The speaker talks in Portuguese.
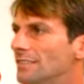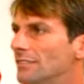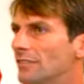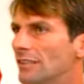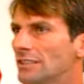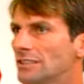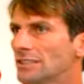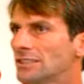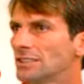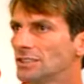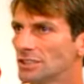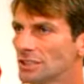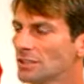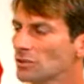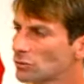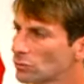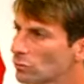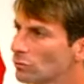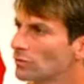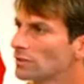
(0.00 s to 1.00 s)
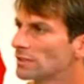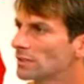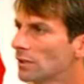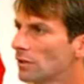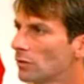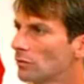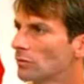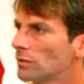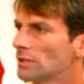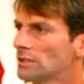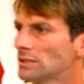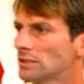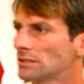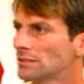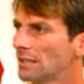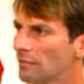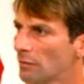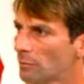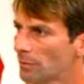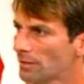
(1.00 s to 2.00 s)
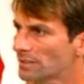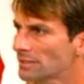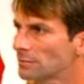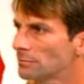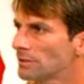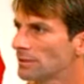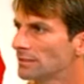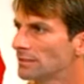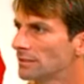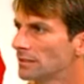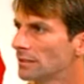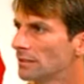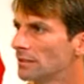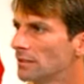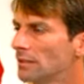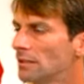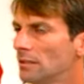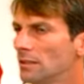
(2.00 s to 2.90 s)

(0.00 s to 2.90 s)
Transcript: acho que tinha solução, acho que dava para se manter.